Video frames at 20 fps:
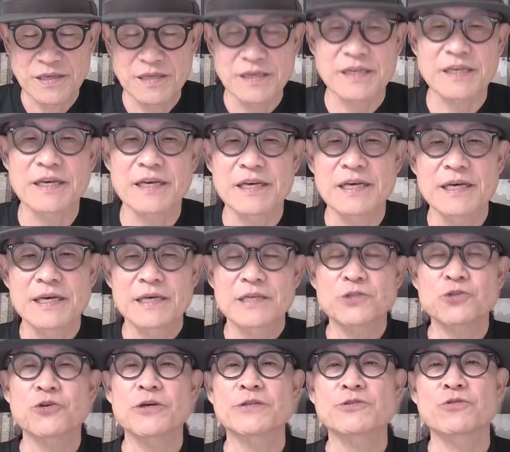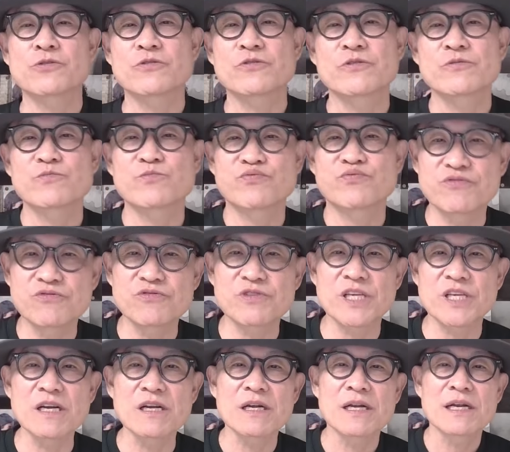이렇게 최종
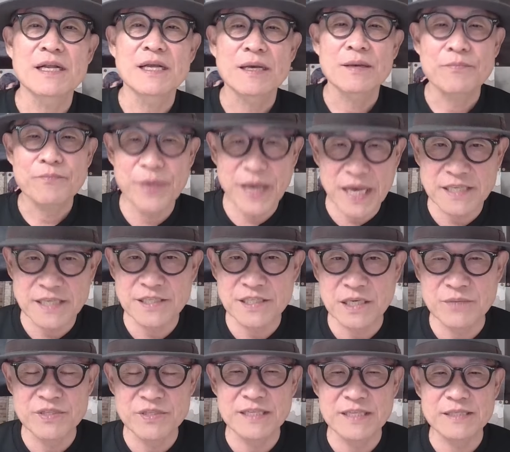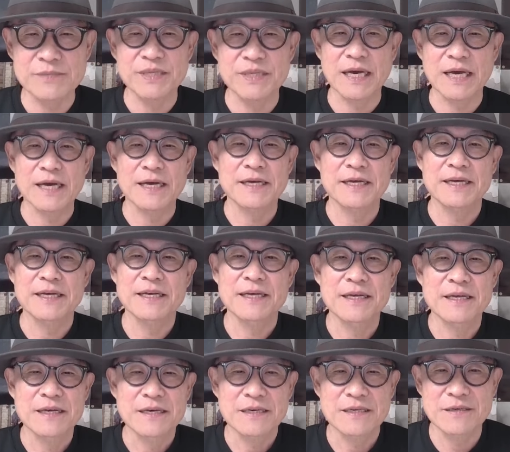부결 폐기 처분됐습니다.
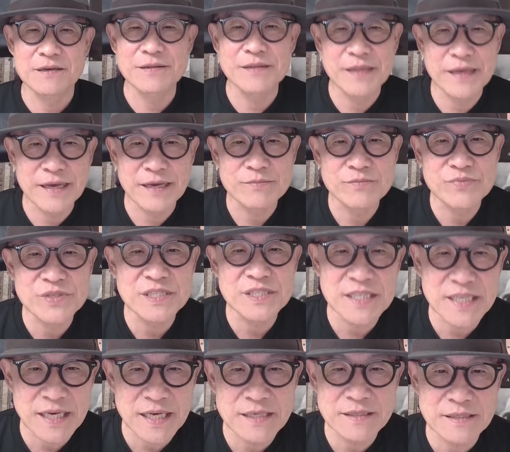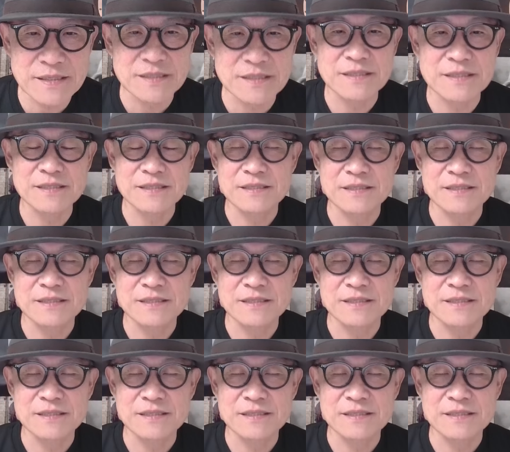그런데 문제는